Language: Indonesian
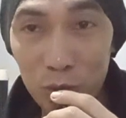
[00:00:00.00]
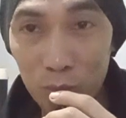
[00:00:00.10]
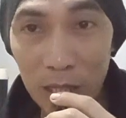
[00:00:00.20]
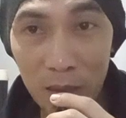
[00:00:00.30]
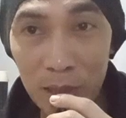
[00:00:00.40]

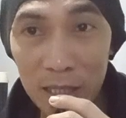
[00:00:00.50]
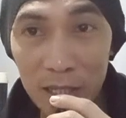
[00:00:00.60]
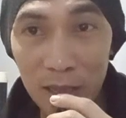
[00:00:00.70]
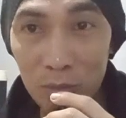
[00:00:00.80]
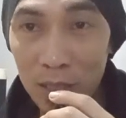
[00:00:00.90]
berjumpa kembali
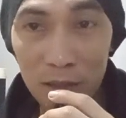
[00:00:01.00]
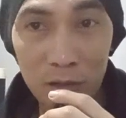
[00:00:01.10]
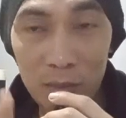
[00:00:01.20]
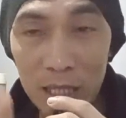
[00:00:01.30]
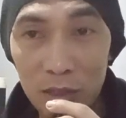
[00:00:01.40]
dengan bulan
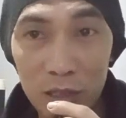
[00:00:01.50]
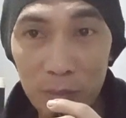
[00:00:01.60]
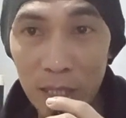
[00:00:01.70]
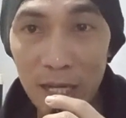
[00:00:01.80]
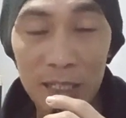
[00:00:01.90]
Ramadan
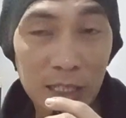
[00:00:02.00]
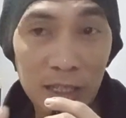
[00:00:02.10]
apa enggak